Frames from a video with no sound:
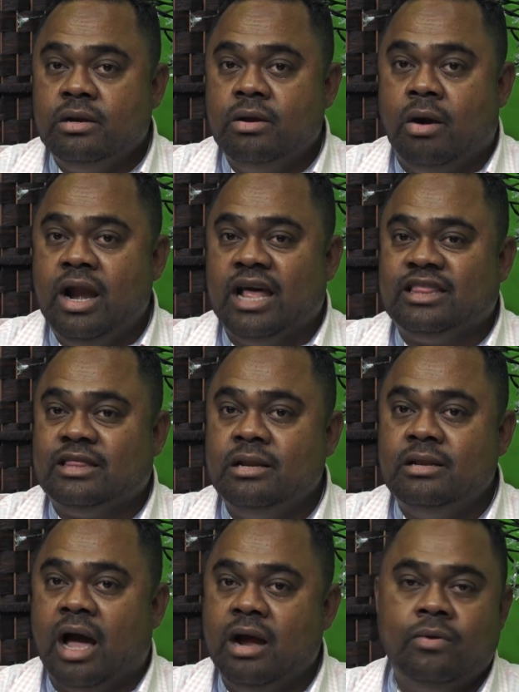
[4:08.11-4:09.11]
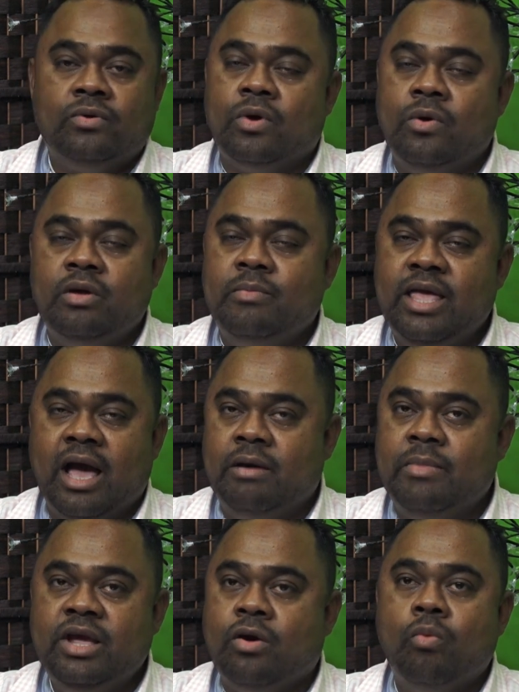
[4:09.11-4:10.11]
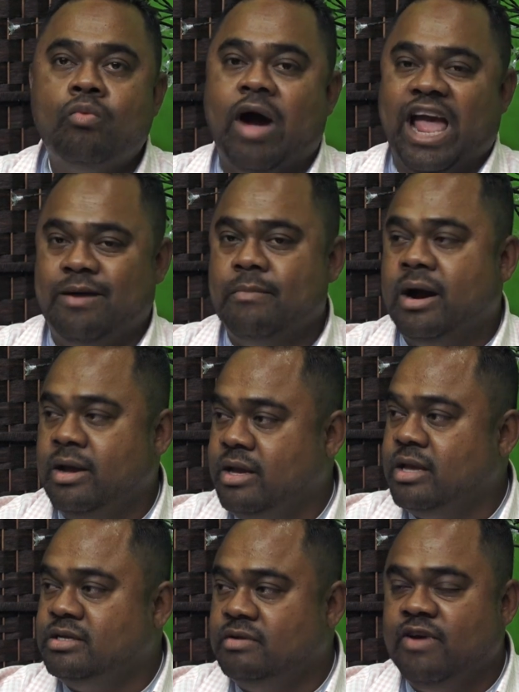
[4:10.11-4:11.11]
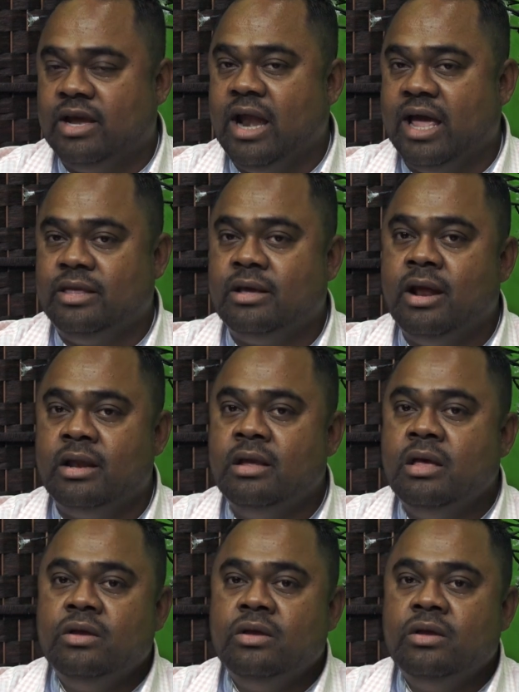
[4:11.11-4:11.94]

nói là tinh thần của tôi bây giờ bị khủng hoảng bởi cái sự việc này cho nên